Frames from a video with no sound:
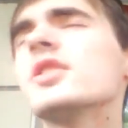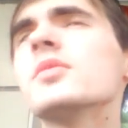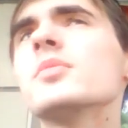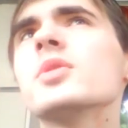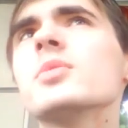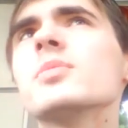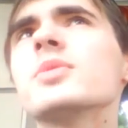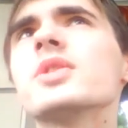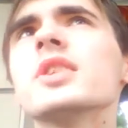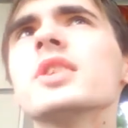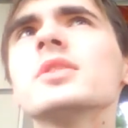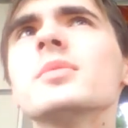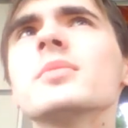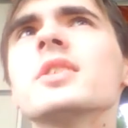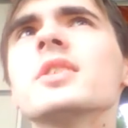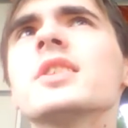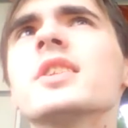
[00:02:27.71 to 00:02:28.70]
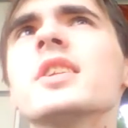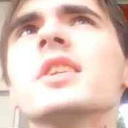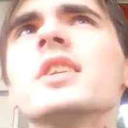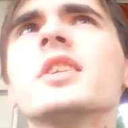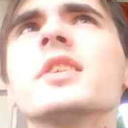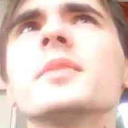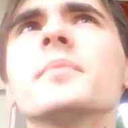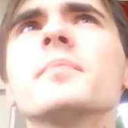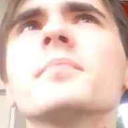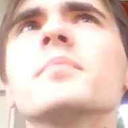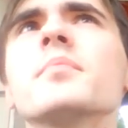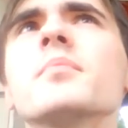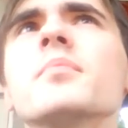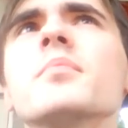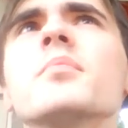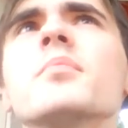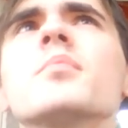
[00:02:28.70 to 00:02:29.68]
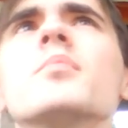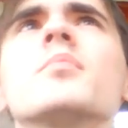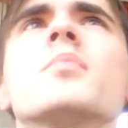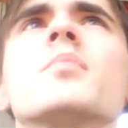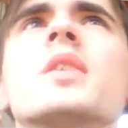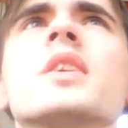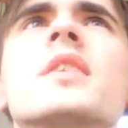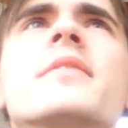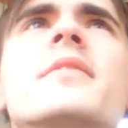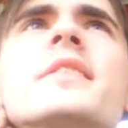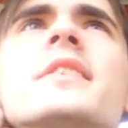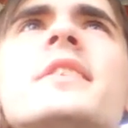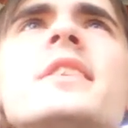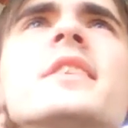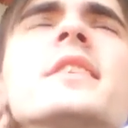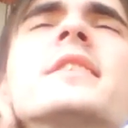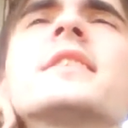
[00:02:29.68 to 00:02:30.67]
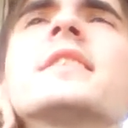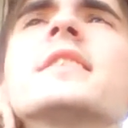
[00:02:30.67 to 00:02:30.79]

на моем старом канале моя официальная